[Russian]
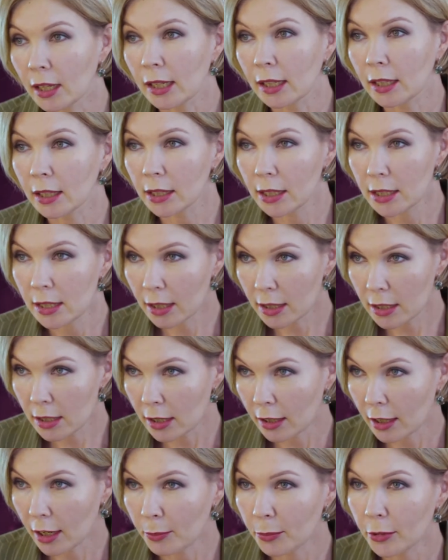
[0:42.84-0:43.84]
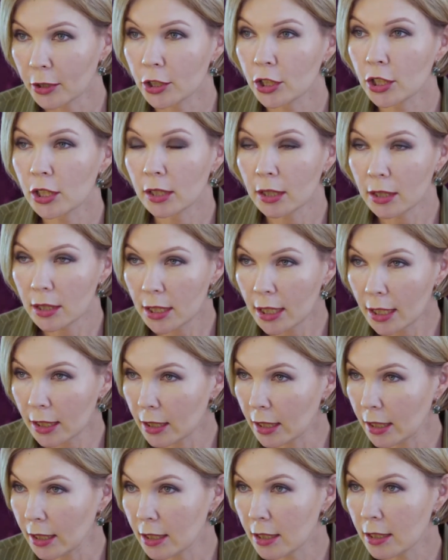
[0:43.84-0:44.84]
организация коммерческой
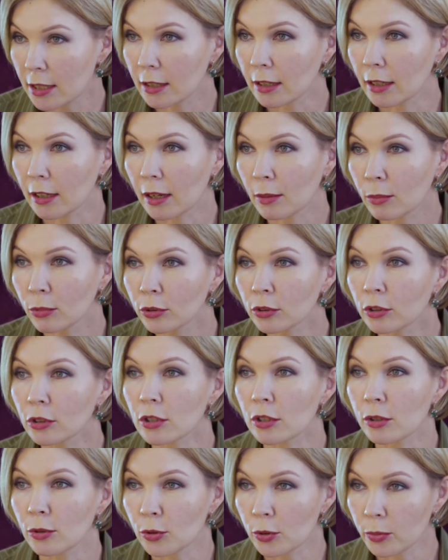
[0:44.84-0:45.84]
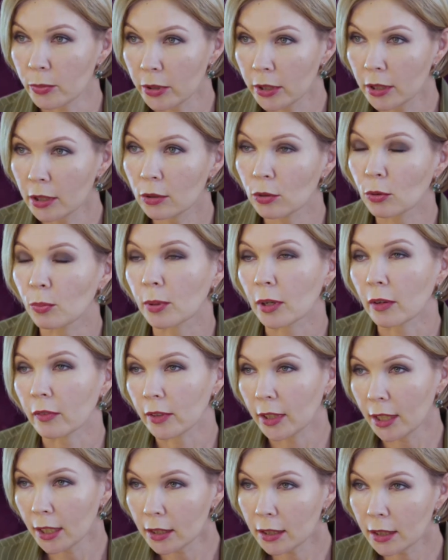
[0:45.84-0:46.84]
деятельности, работа с людьми,
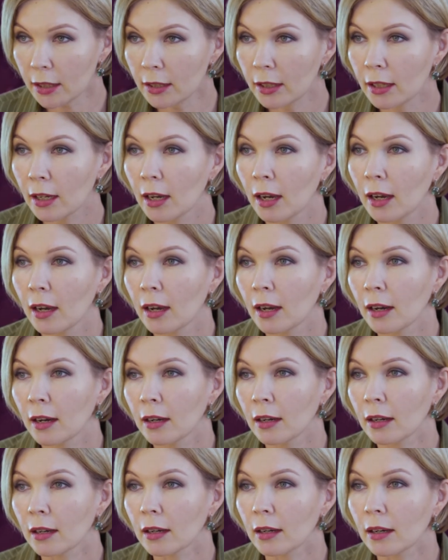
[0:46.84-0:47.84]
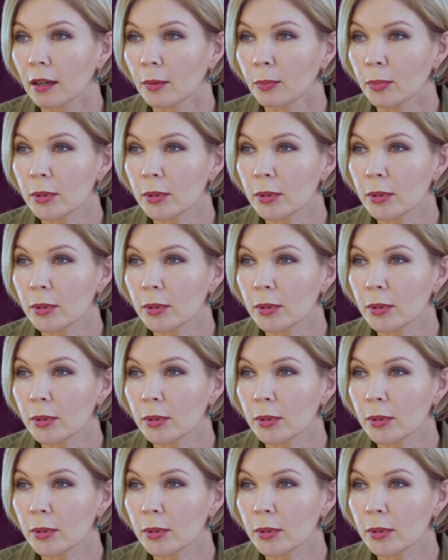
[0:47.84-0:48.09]
управление, а,